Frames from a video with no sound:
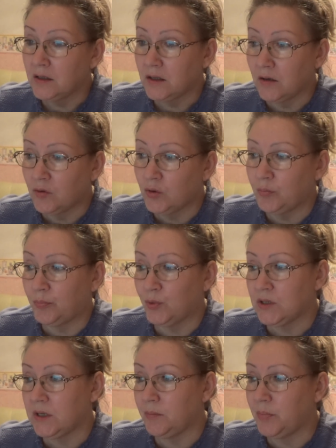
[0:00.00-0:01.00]
Так вот,
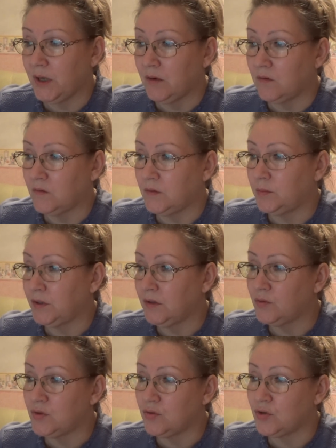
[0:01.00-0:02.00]
после первого
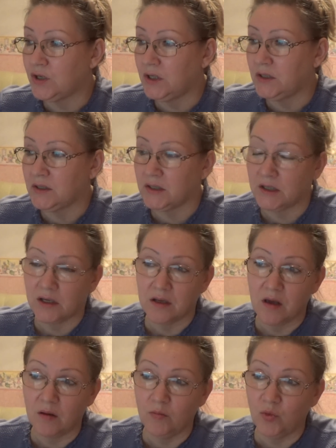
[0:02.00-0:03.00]
моего сюжета
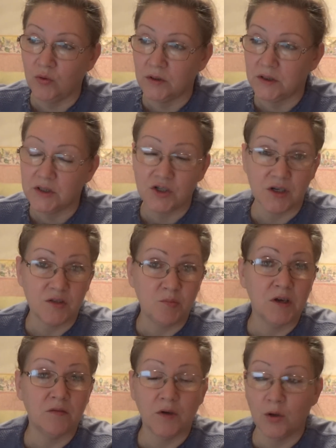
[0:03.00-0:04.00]
«Сохраняем молодость», часть
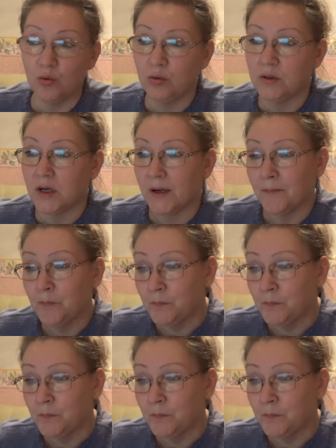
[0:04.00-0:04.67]
«Первое утро»,